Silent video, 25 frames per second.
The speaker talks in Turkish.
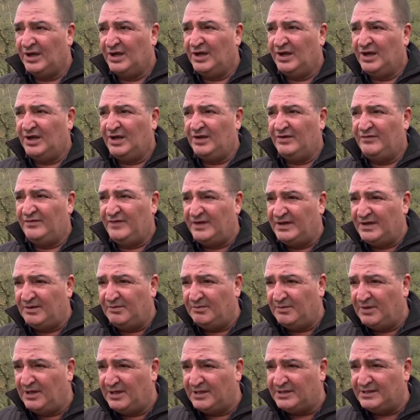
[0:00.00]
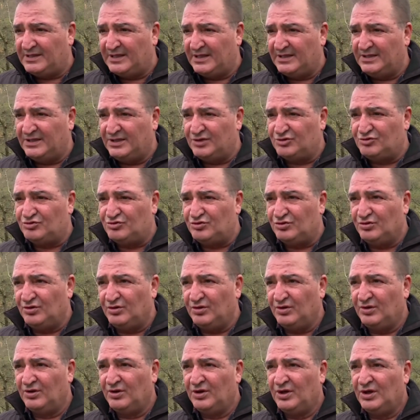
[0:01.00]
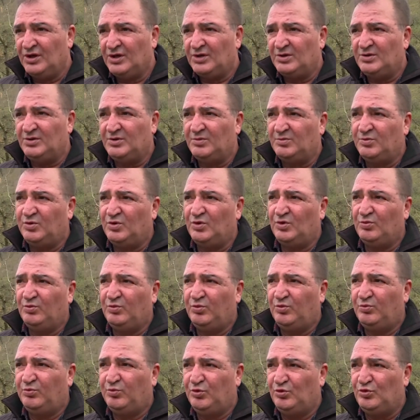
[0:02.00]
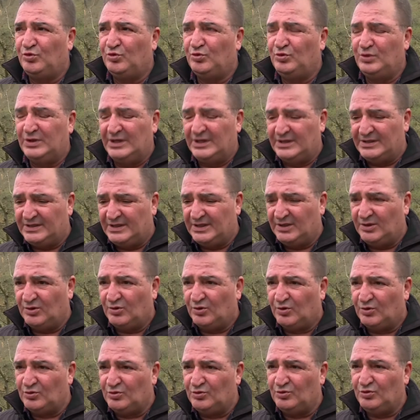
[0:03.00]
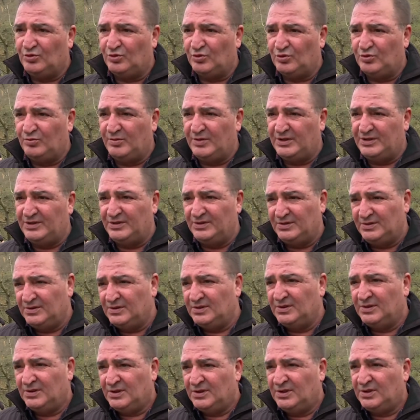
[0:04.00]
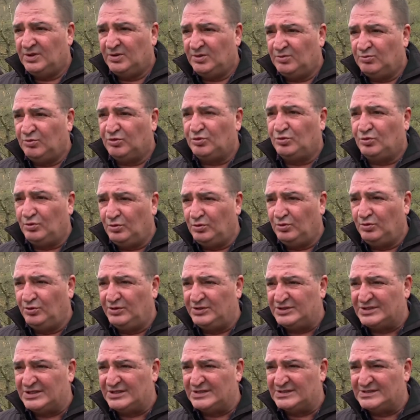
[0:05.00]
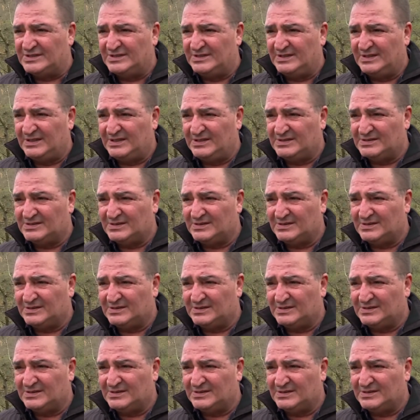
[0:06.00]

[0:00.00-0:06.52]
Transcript: e, verimlilikten geçiyor. E, bu, bu, bugünlerde onu görmenin mutluluğu içerisindeyiz.